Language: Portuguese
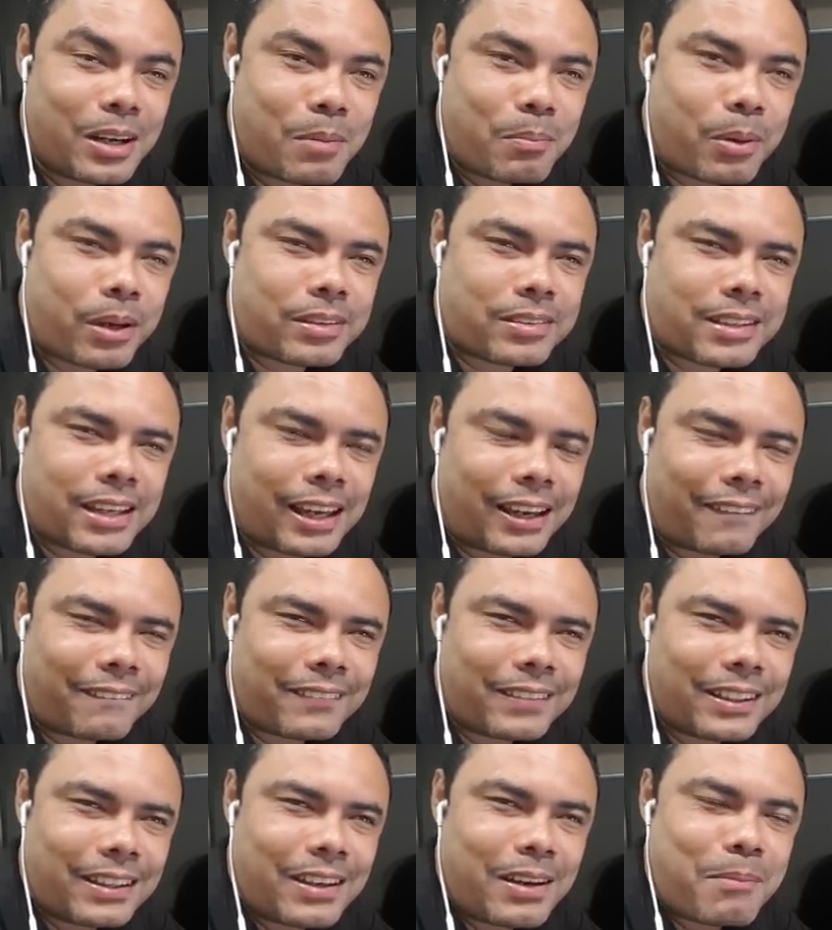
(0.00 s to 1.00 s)
Pois
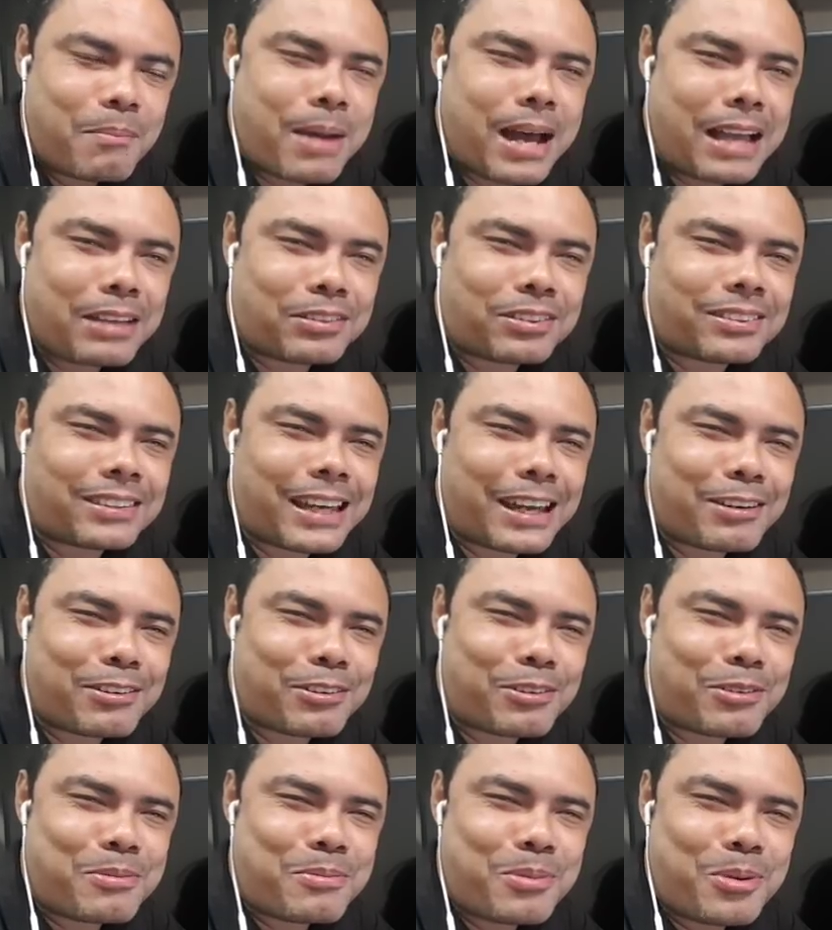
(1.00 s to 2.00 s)
é. Mas
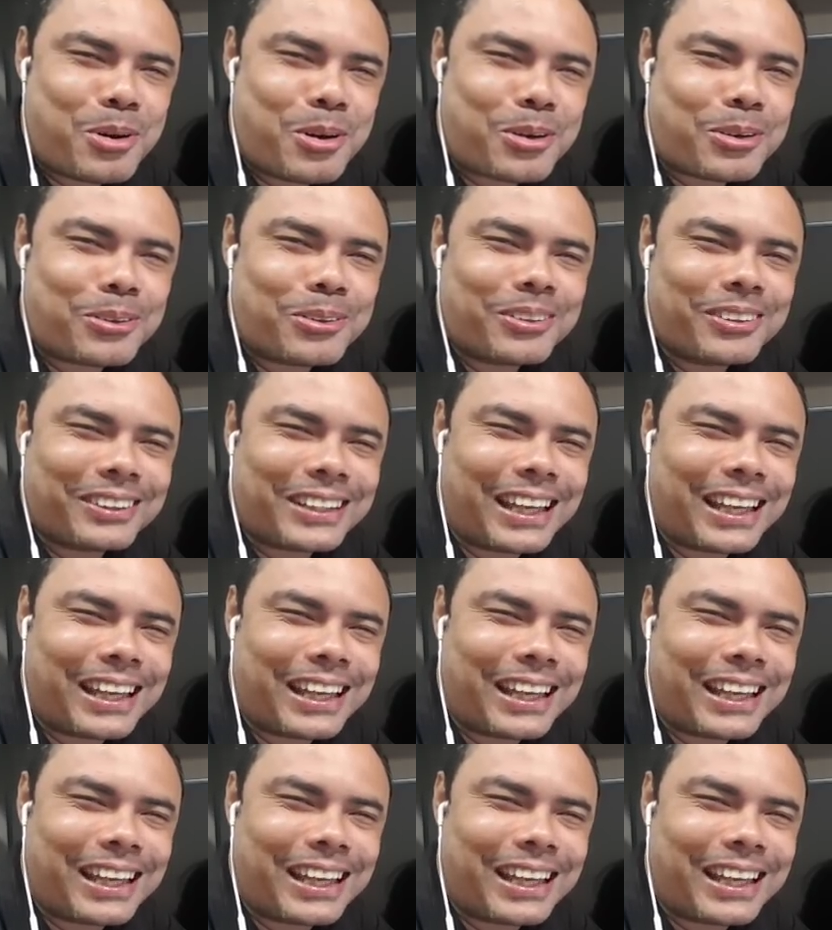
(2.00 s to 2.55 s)
Sérgio Moro